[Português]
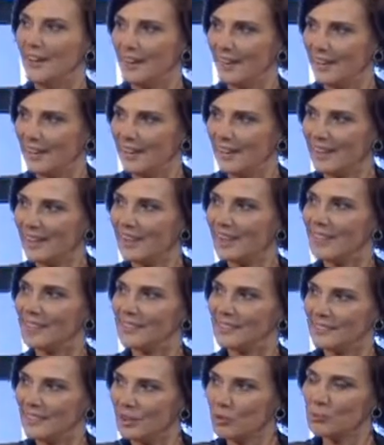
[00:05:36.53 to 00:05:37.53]
É,
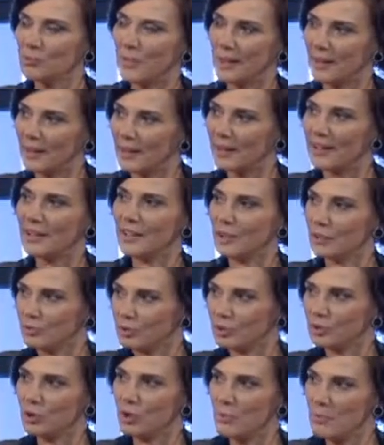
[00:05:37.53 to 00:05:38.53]
então, peraí que eu
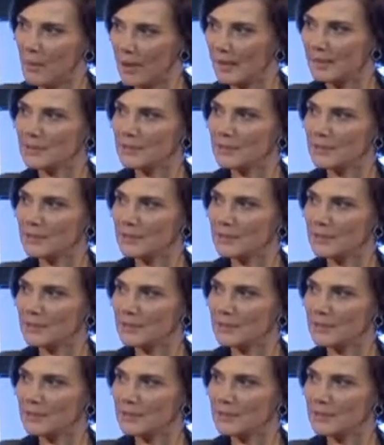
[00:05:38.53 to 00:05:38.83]
vou tomar